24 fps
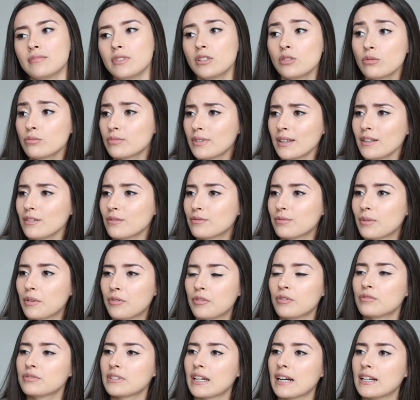Eu não tenho uma
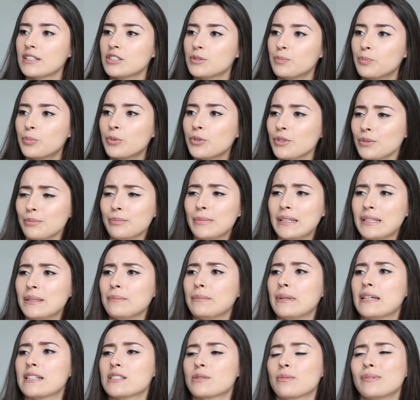vontade por mim
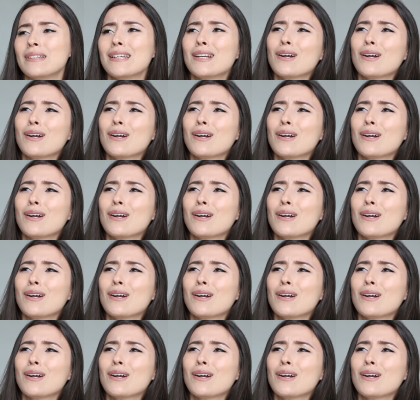mesma,